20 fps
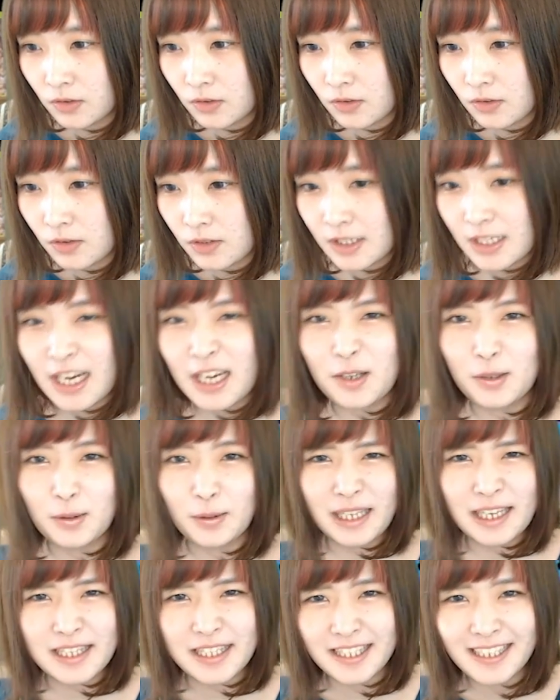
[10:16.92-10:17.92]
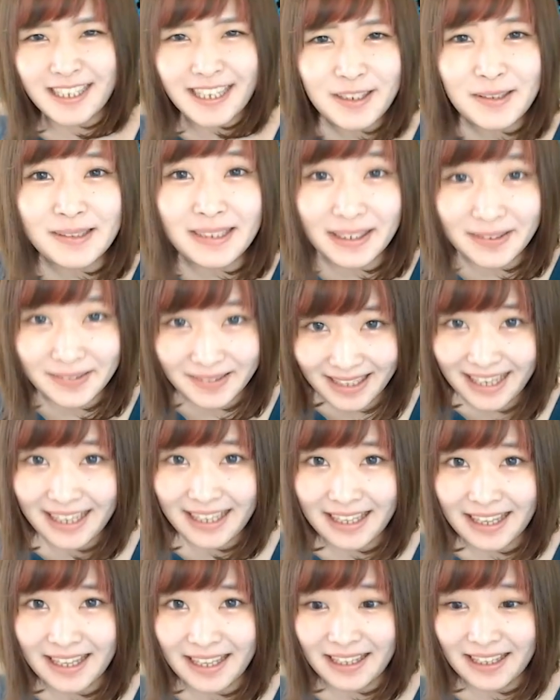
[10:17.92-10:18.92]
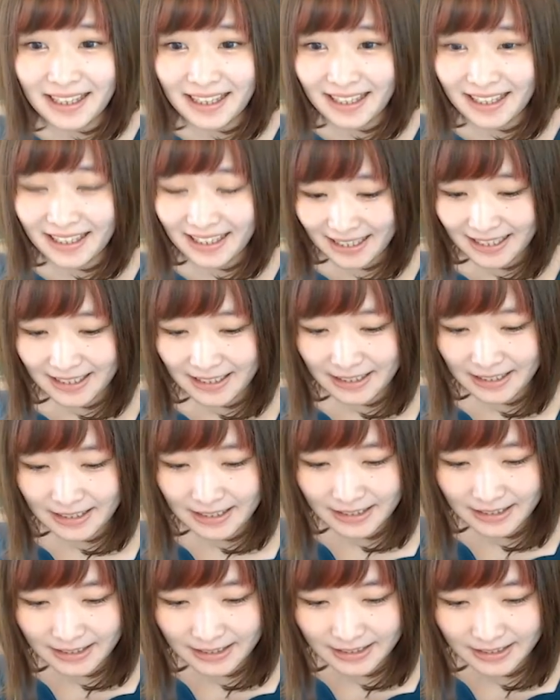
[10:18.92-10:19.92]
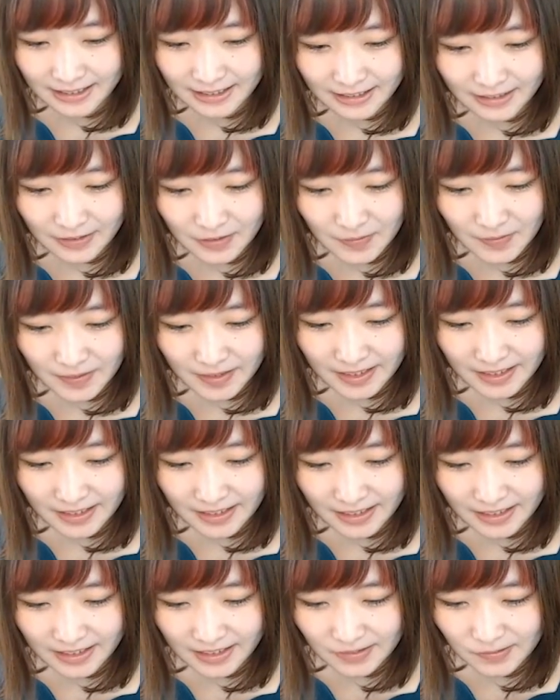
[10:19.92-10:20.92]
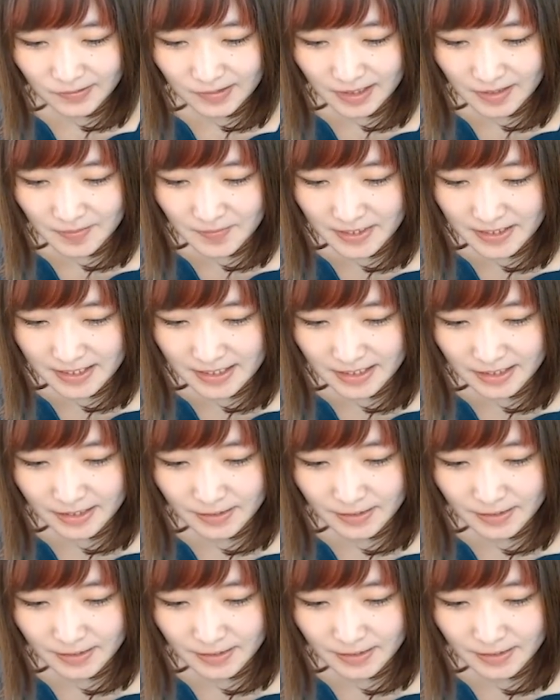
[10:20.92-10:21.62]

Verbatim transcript: 使える時は使えるんだよねはいかわいいありがとうございます